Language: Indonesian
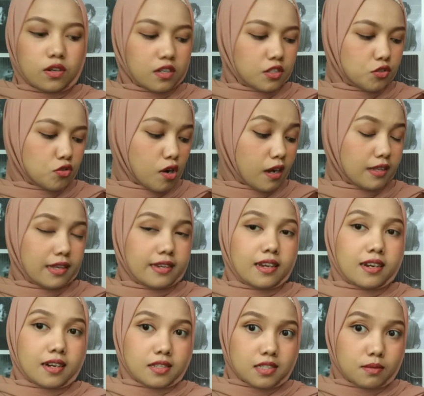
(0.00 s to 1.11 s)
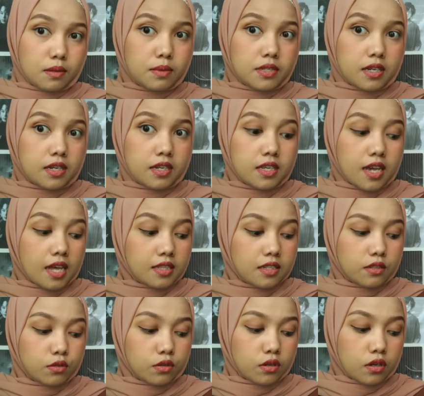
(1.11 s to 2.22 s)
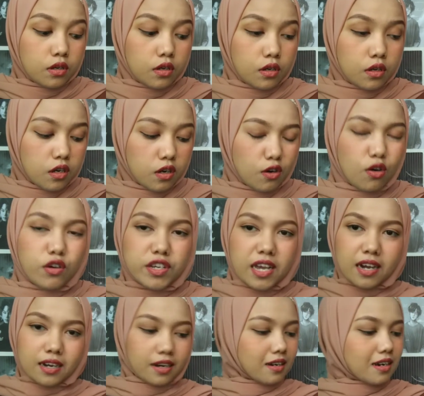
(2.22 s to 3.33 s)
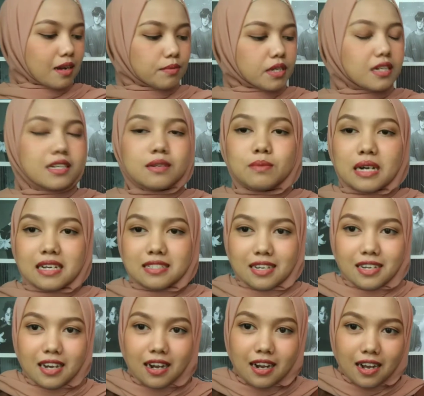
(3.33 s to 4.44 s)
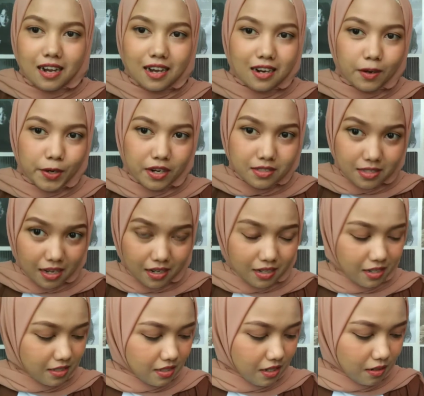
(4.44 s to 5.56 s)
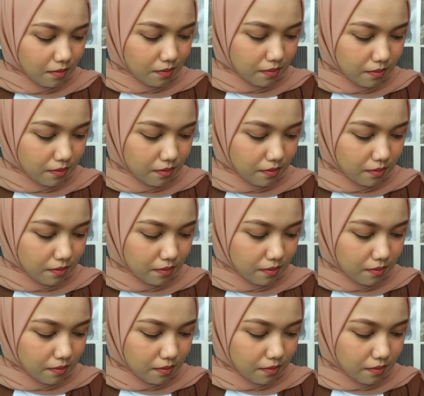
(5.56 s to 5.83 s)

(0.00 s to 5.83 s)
ngejo katanya anak kecil bisa ngelihat gitu kok yang ngerekamnya diam aja yang nggak ngerawel si adiknya